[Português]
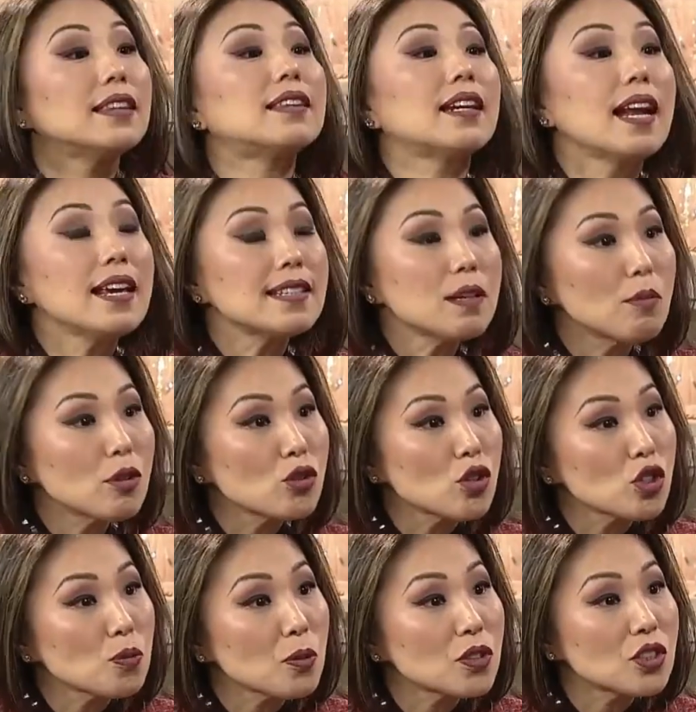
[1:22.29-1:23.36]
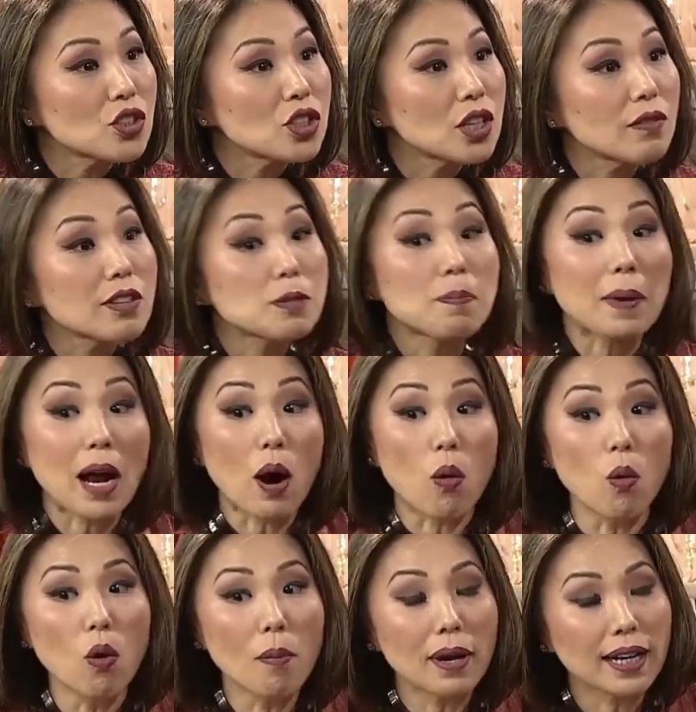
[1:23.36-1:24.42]
Três emoções positivas para
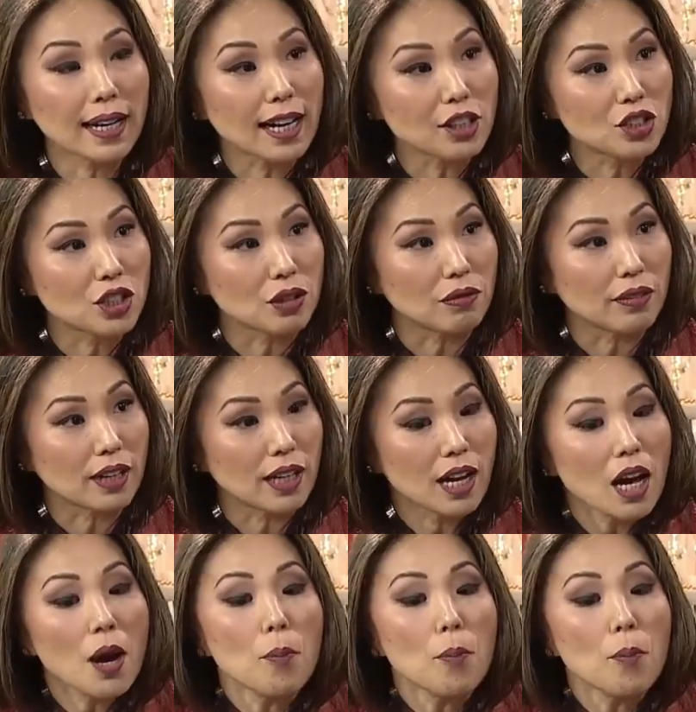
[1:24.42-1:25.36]
uma negativa.